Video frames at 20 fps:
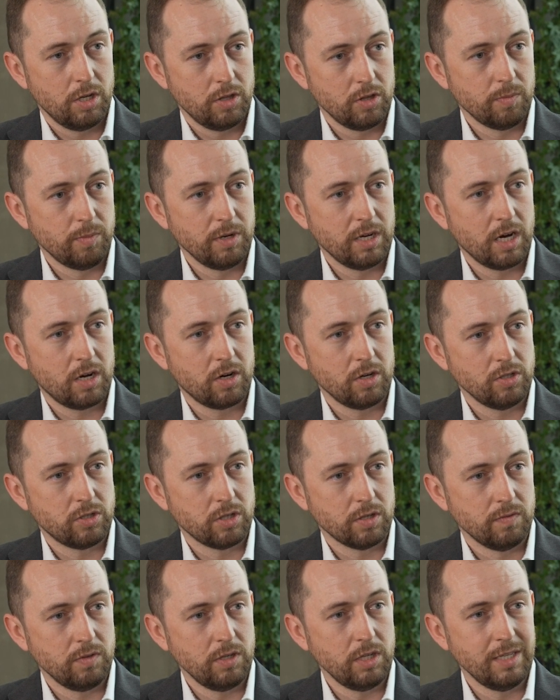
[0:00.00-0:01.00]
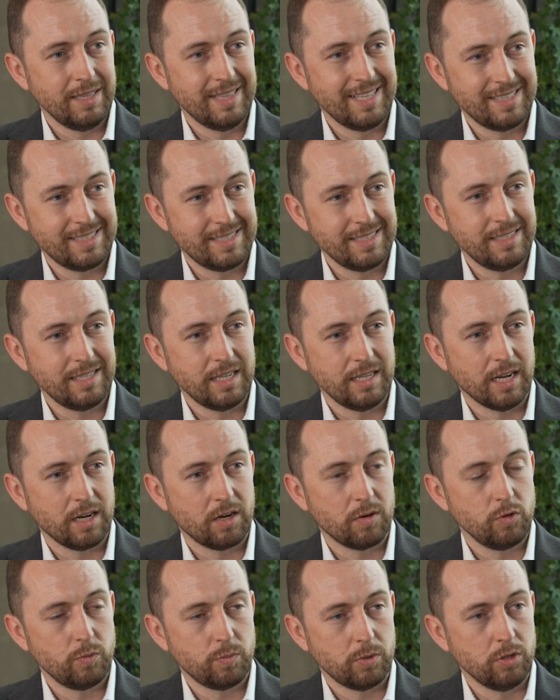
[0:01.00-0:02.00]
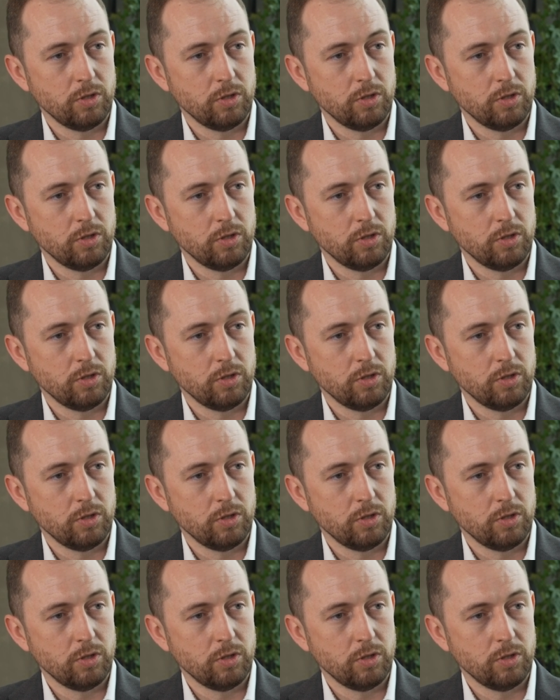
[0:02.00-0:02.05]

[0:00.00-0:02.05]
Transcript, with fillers: dobiega końcowi i decyzję jakąś